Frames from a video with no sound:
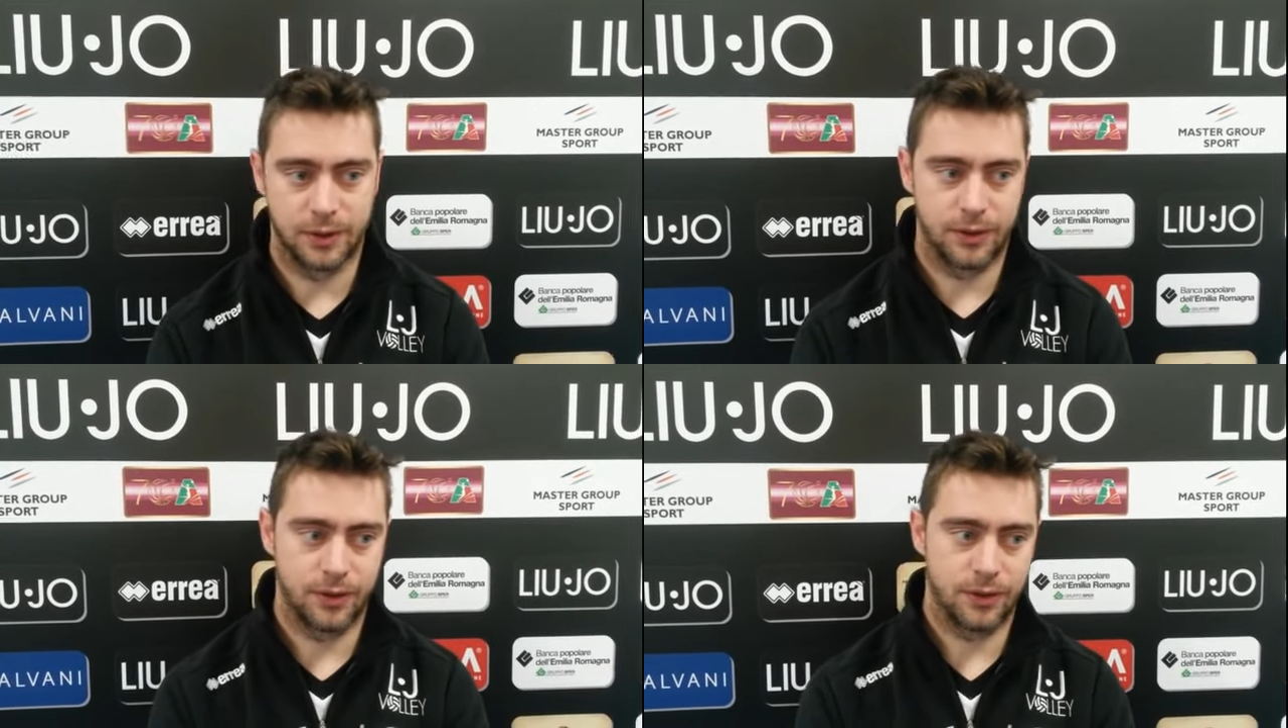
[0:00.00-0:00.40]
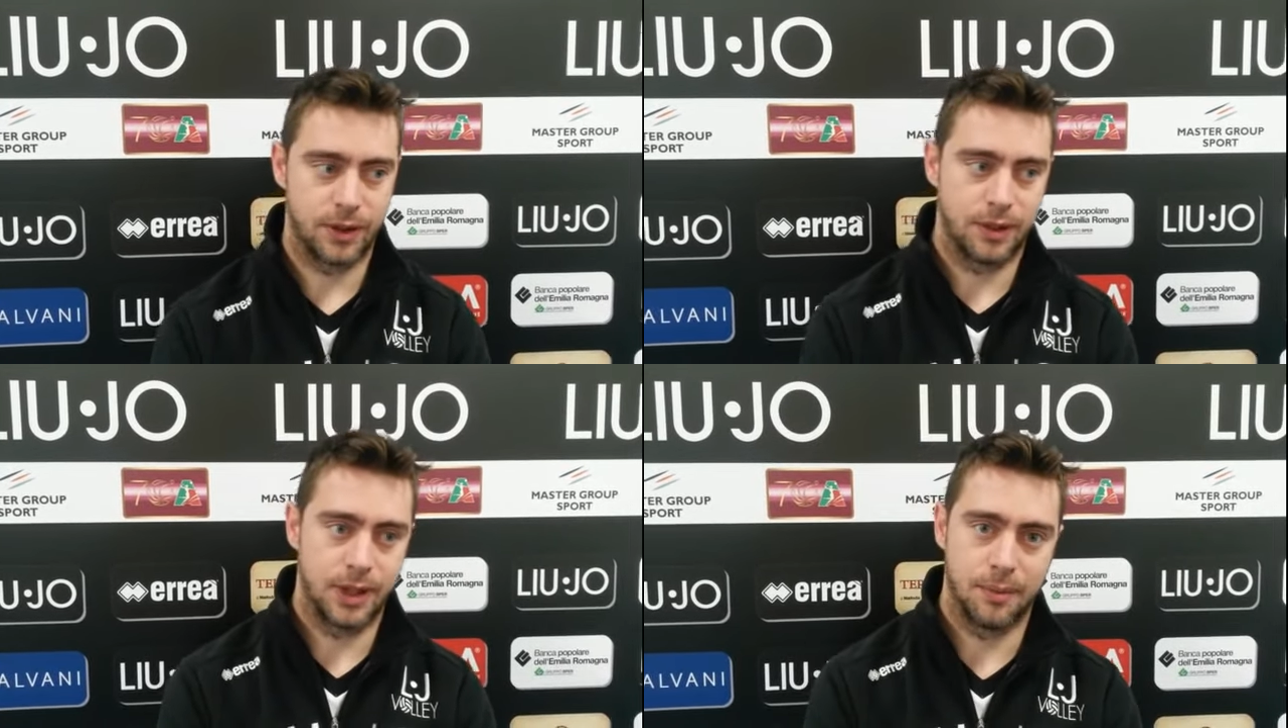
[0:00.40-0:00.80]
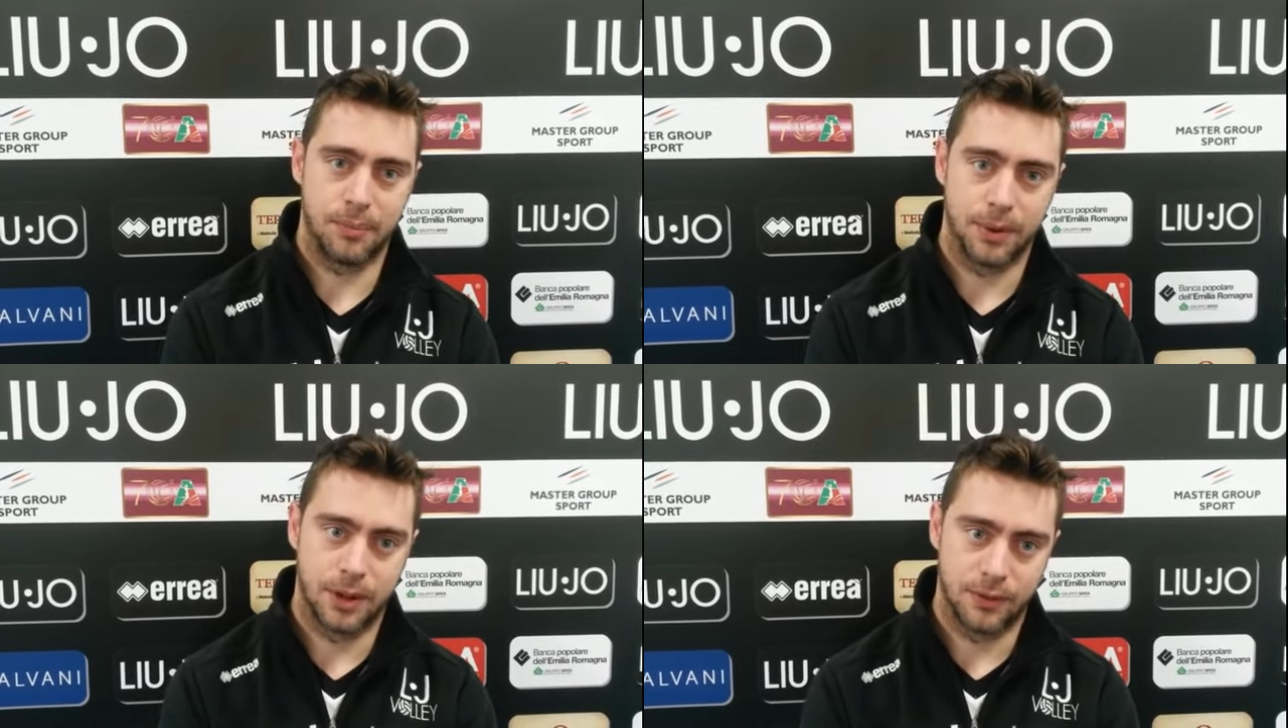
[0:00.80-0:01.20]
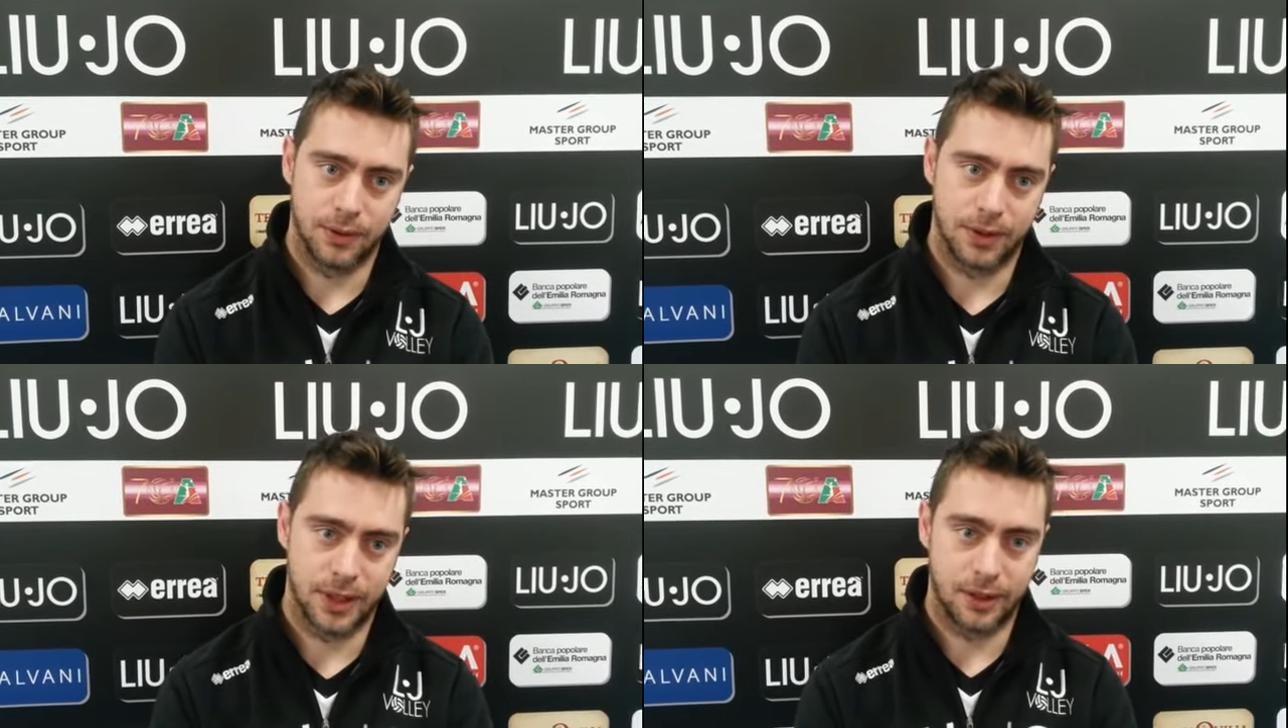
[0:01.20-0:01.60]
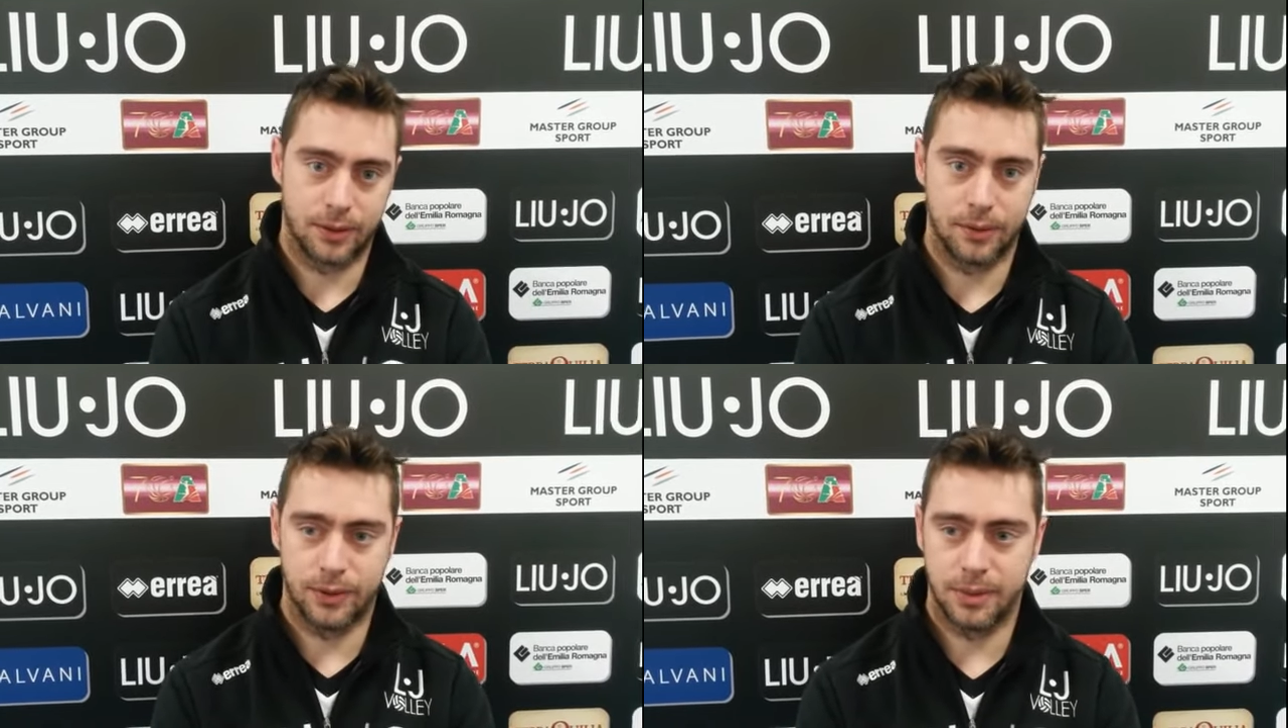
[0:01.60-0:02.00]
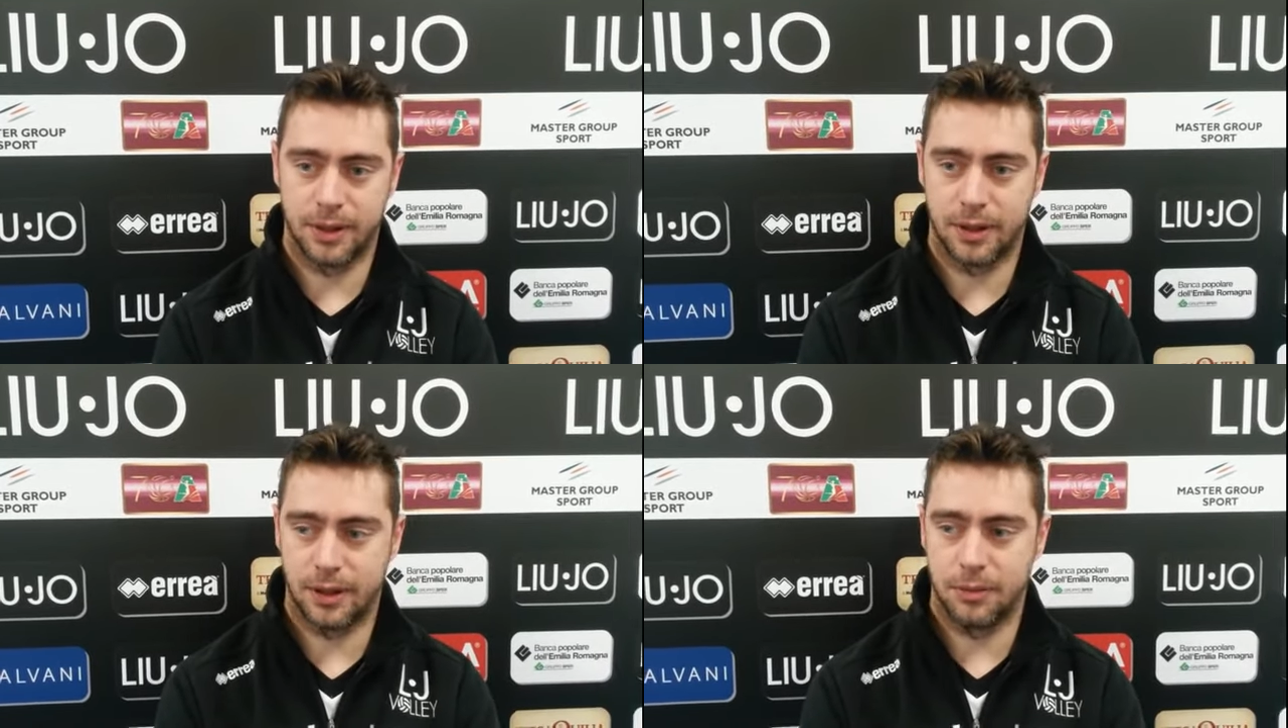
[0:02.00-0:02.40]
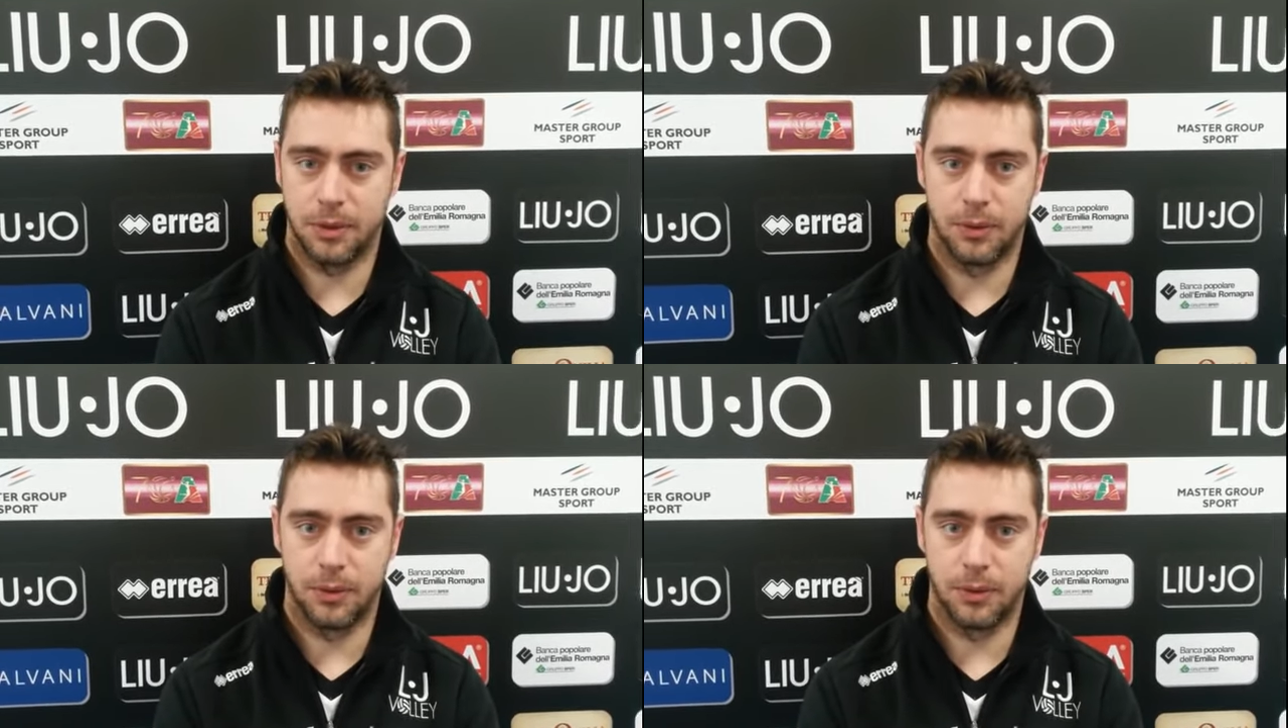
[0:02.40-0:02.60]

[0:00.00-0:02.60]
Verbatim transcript: nel senso che il tempo di lavoro tecnico ovviamente è